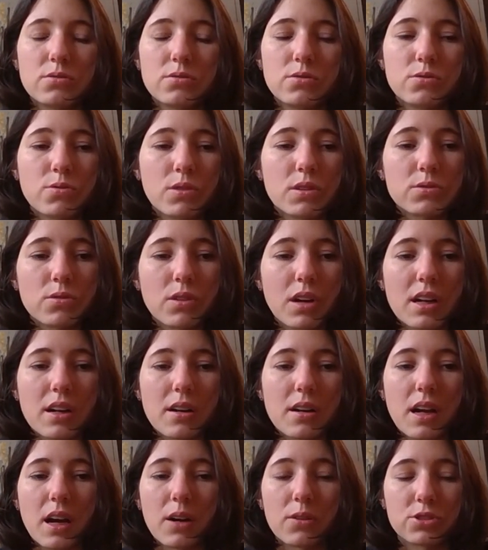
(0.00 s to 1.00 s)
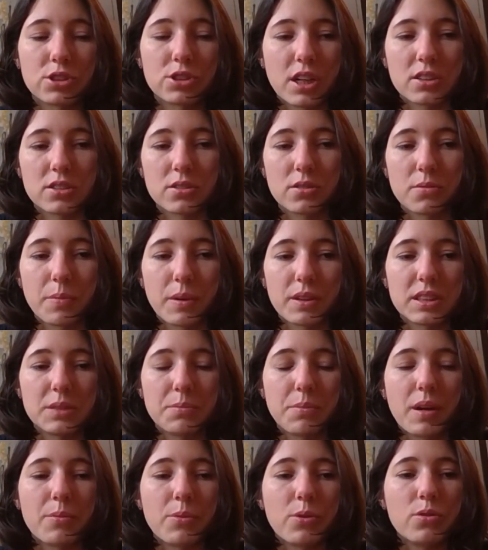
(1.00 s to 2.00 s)
du soin, donc la, recherche
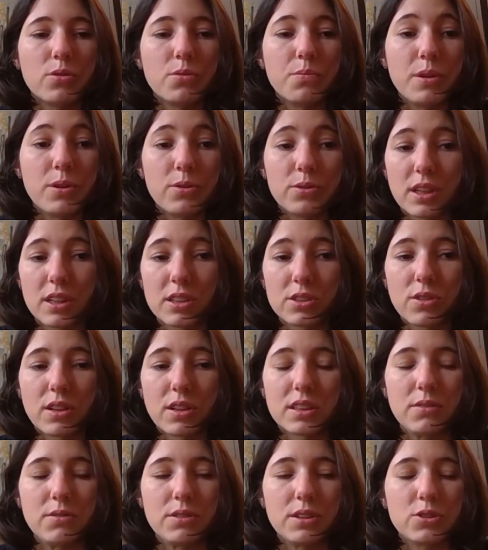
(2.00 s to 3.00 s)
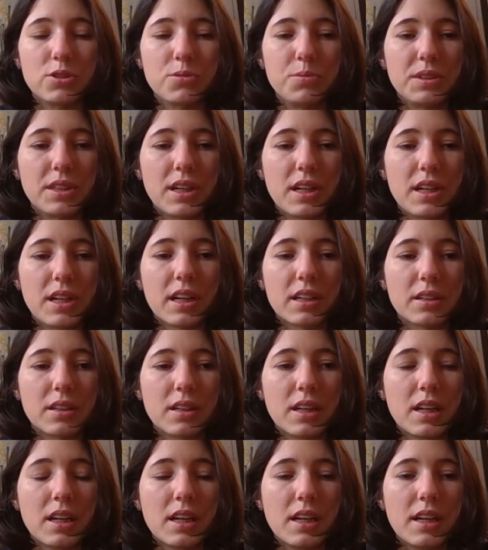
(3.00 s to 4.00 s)
principalement, le pilotage de l'activité hospitalière et,
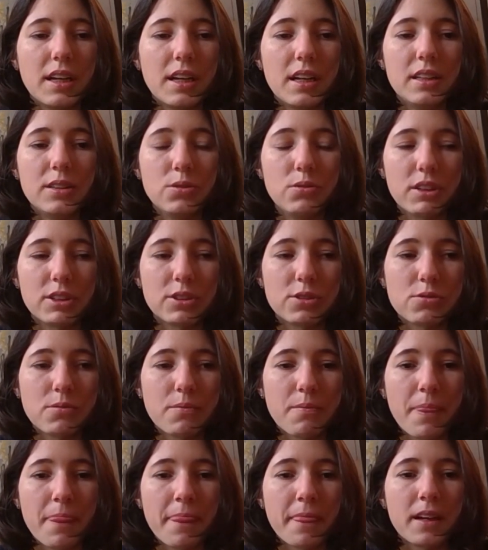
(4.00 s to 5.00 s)
l'innovation.